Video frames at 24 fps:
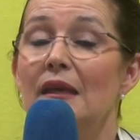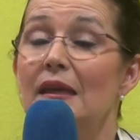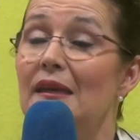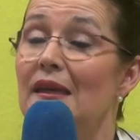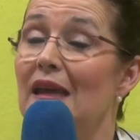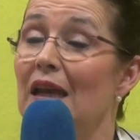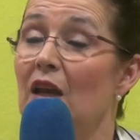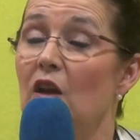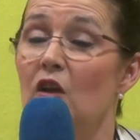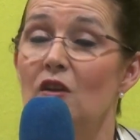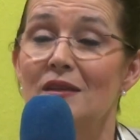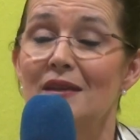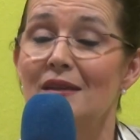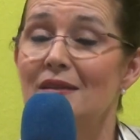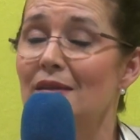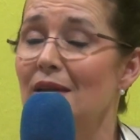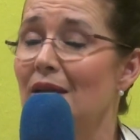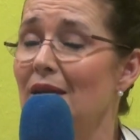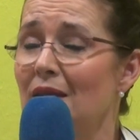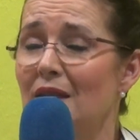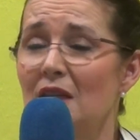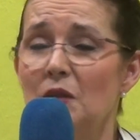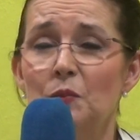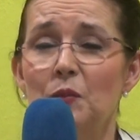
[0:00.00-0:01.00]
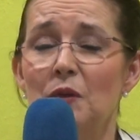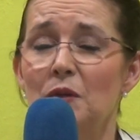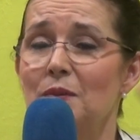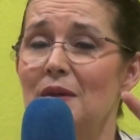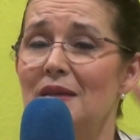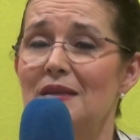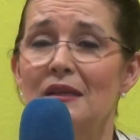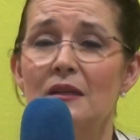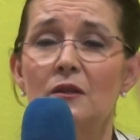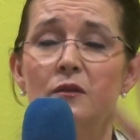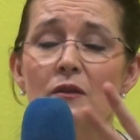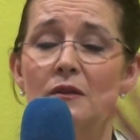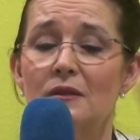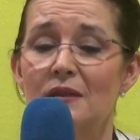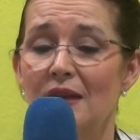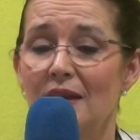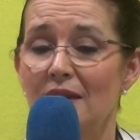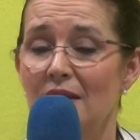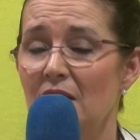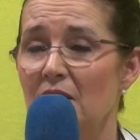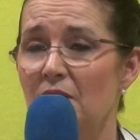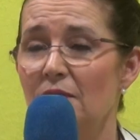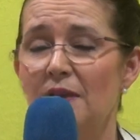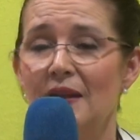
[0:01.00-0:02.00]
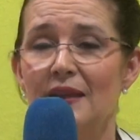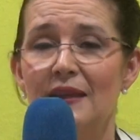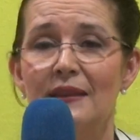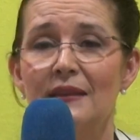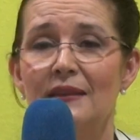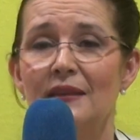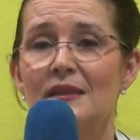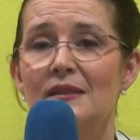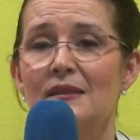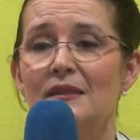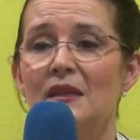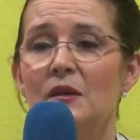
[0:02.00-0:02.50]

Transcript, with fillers: Y en los aceites pues vas a encontrar diferentes